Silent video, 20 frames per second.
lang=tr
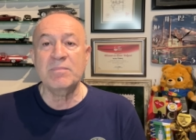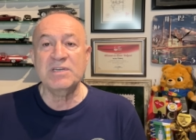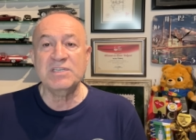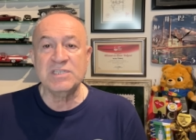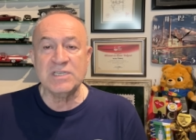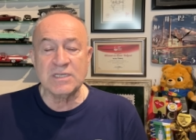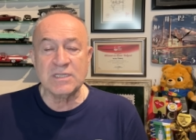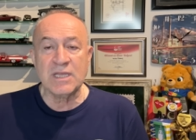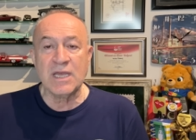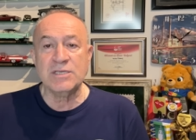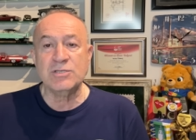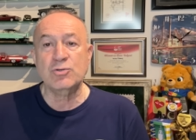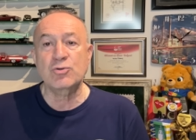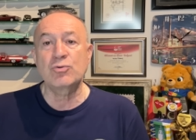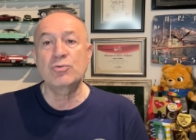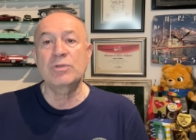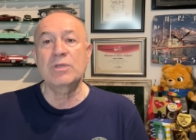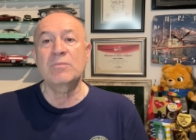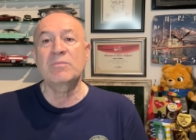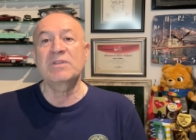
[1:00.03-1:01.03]
Beşiktaş
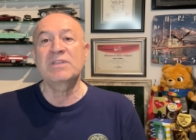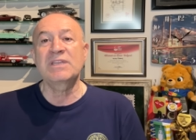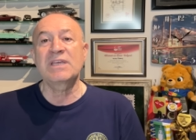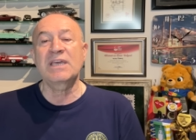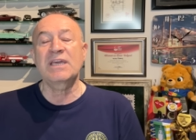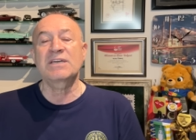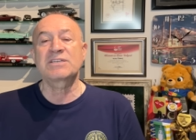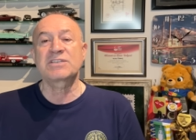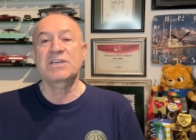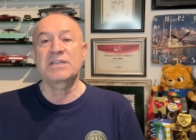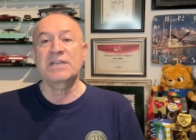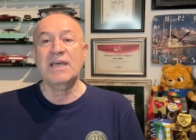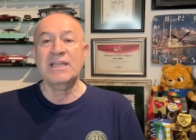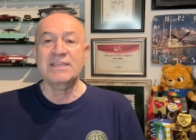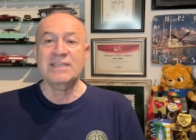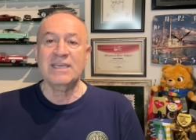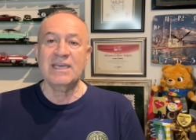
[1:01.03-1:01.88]
gündeminde yaşanan